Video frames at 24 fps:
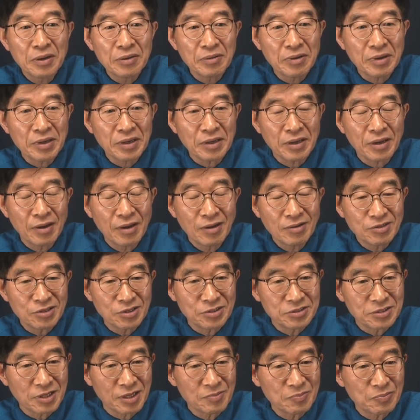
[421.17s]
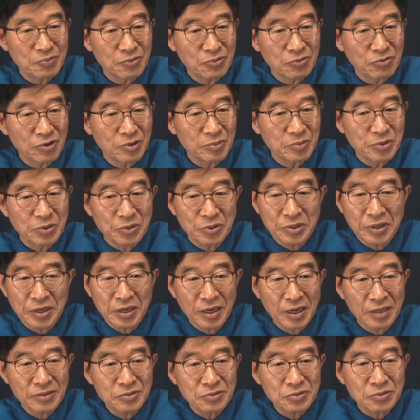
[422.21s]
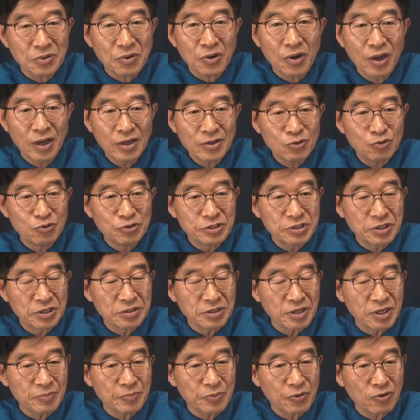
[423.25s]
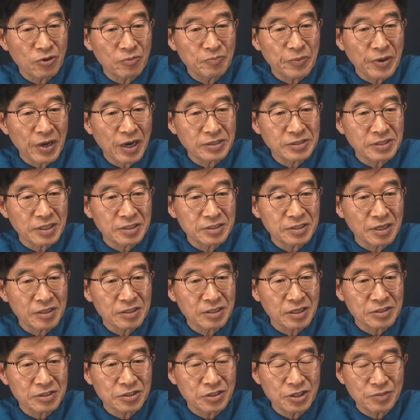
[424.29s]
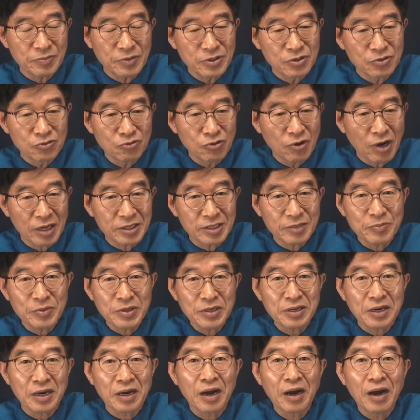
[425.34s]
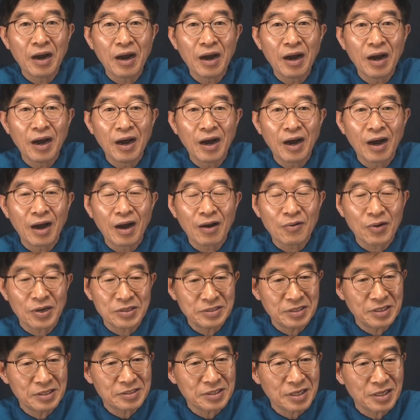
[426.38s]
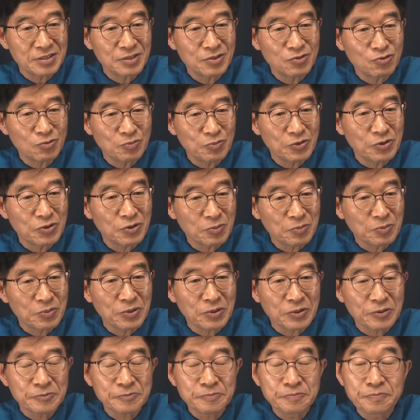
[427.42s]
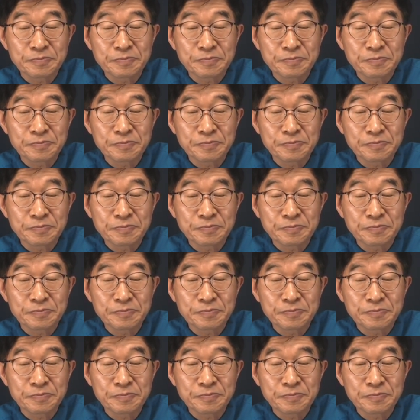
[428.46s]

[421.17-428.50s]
예. 전산 프로그램 이용해가지고 윤석열이 표를 빼앗아 그냥 그냥 집어넣은 거 아닙니까? 관내 사전투표 득표를.